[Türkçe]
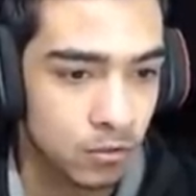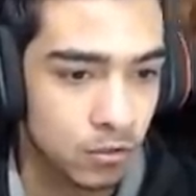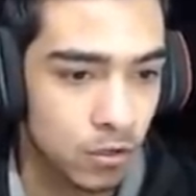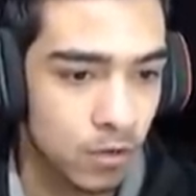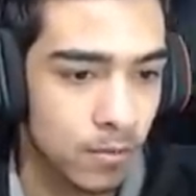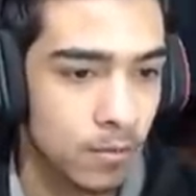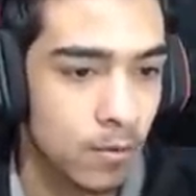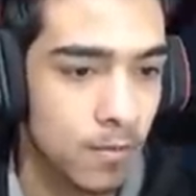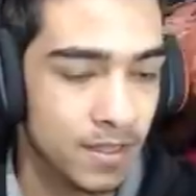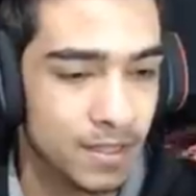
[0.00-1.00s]
Şöyle bir
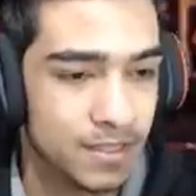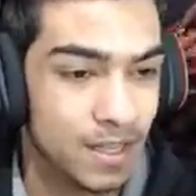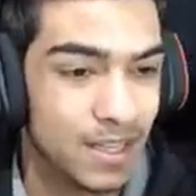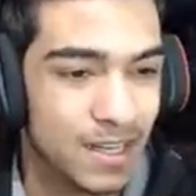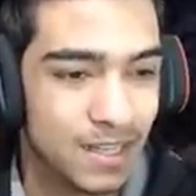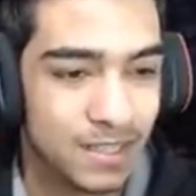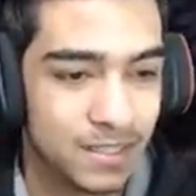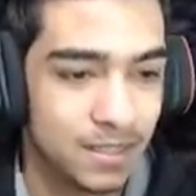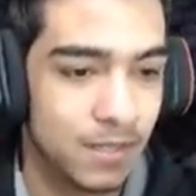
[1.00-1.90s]
bomba atarsak yıkılır